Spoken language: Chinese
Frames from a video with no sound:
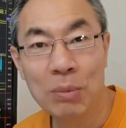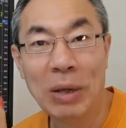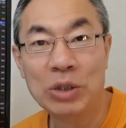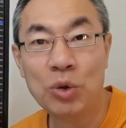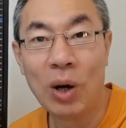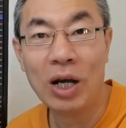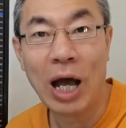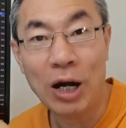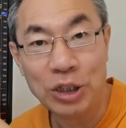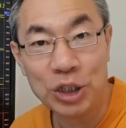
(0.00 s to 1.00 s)
没错，
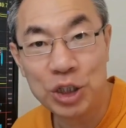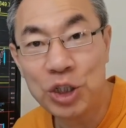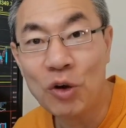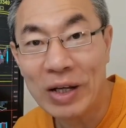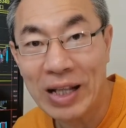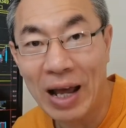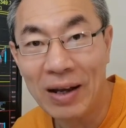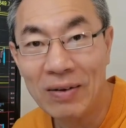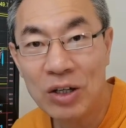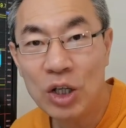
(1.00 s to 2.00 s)
而且是消费贷，
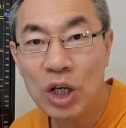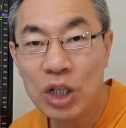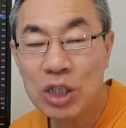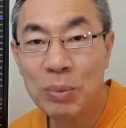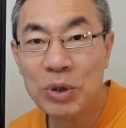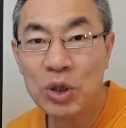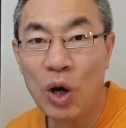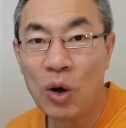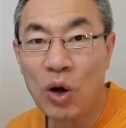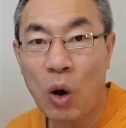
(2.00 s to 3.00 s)
这不就
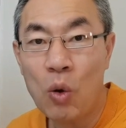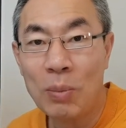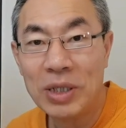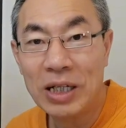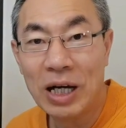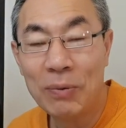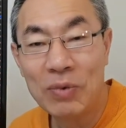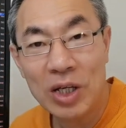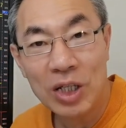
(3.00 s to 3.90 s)
要搞我们这个